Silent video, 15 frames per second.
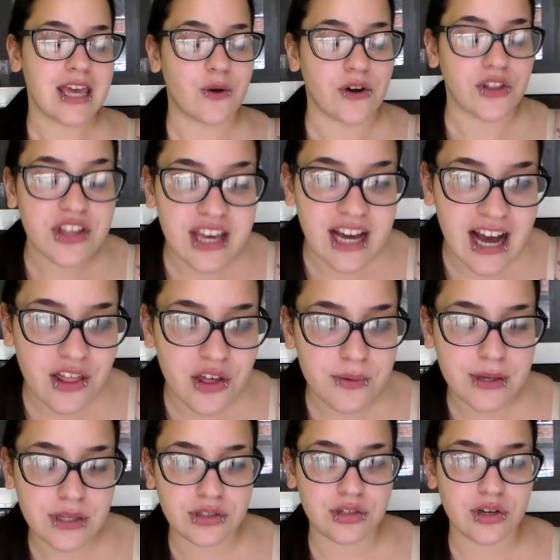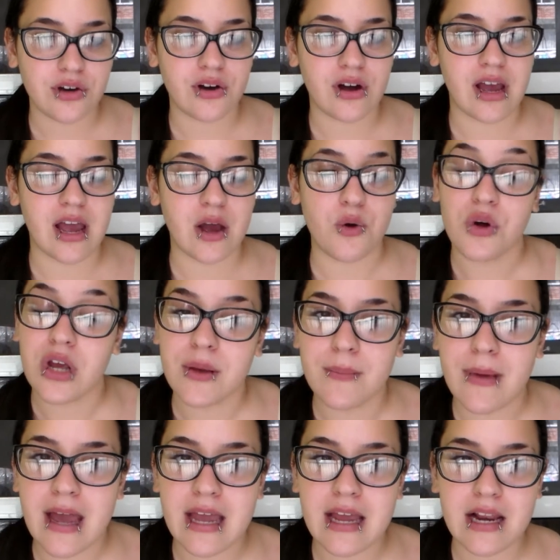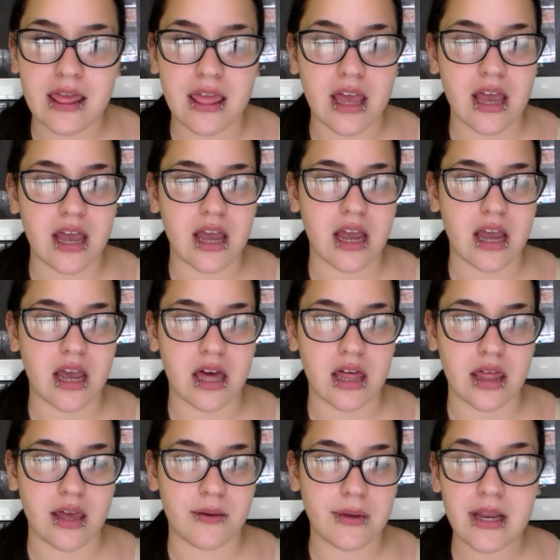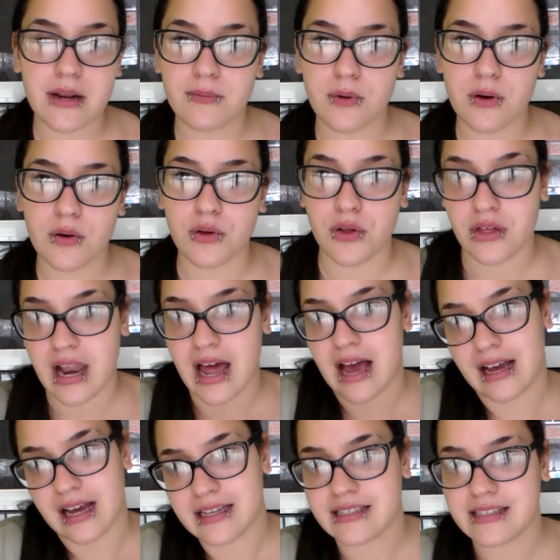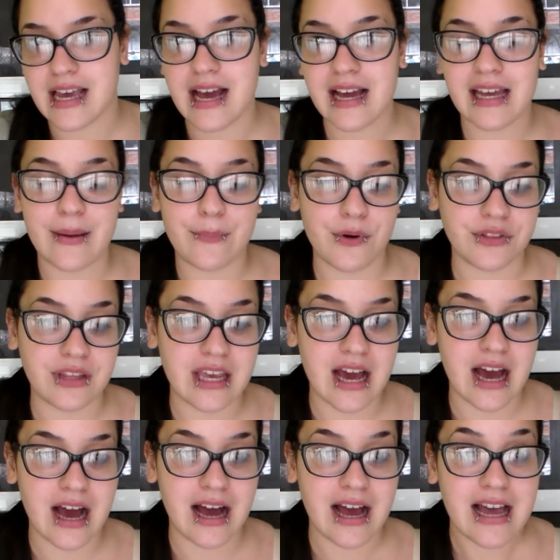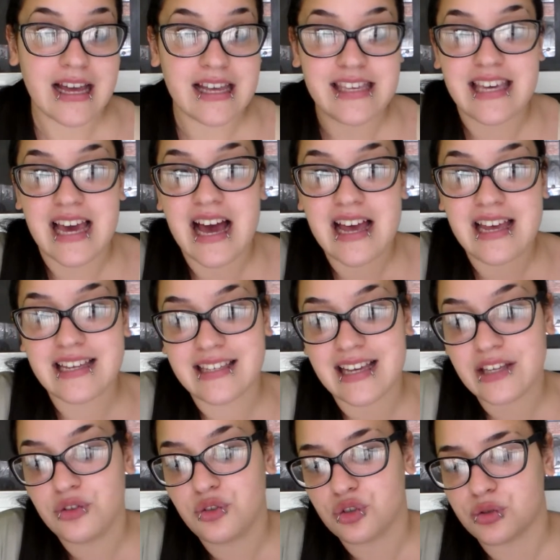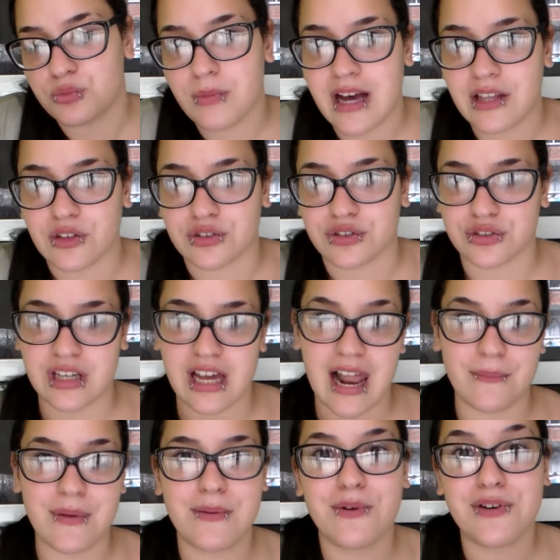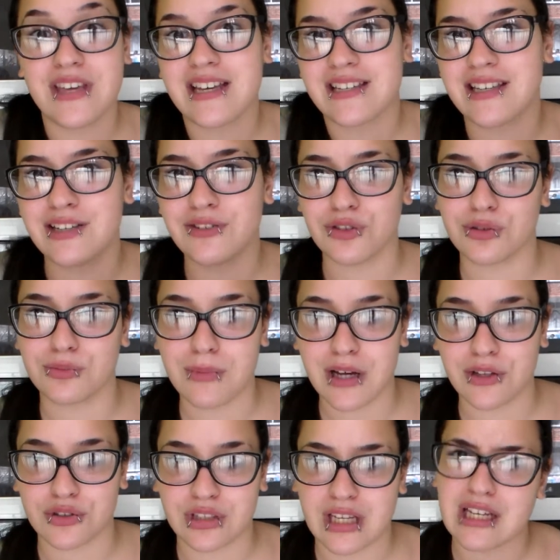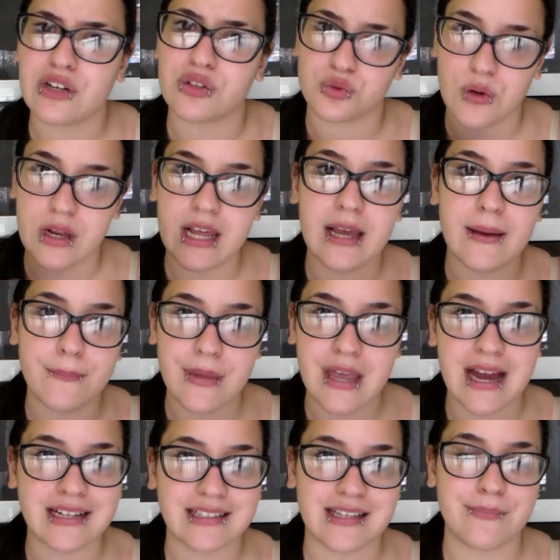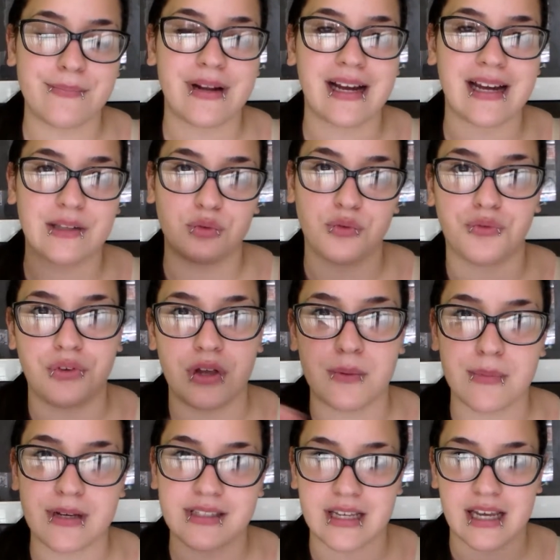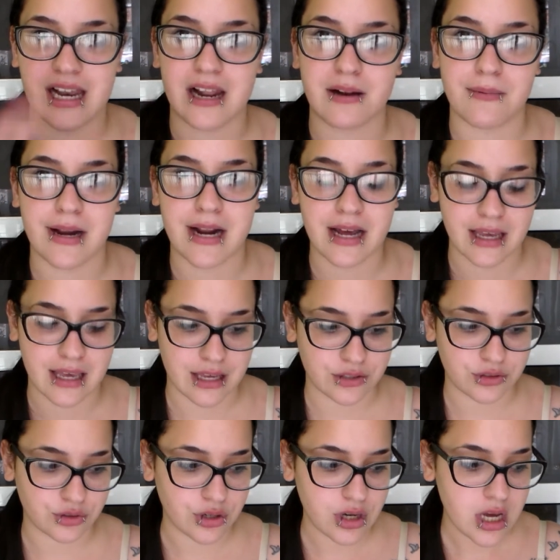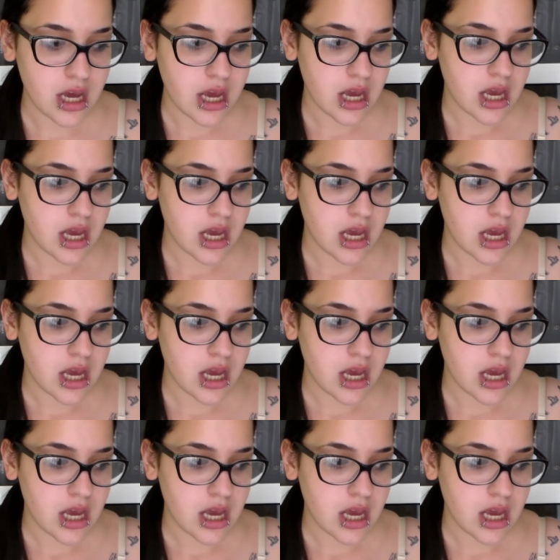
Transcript: Y cuando he llegado he visto eh, un email de, de Virbo, de la agencia, que ponía ya está en tus manos, o sea, la Virbo ya está en tus manos, que lo suelen enviar siempre que tú firmas el albarán y eso.